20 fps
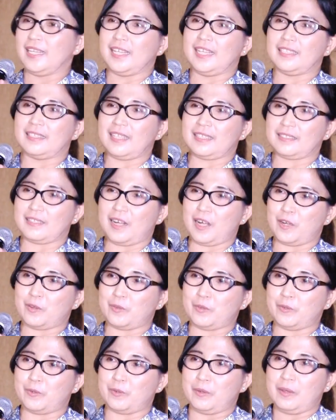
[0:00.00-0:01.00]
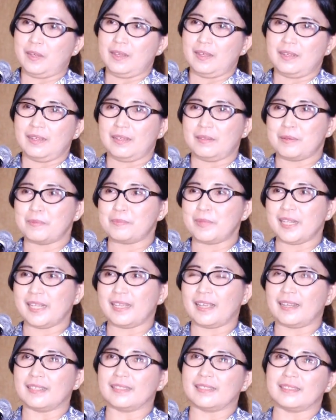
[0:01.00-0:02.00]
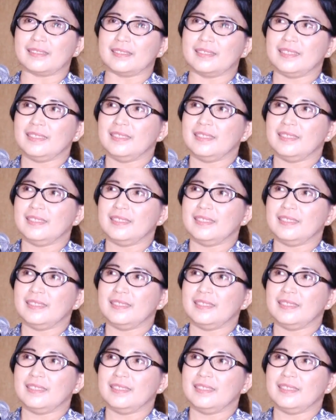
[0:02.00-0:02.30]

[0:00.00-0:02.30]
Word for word: kita selalu memberikan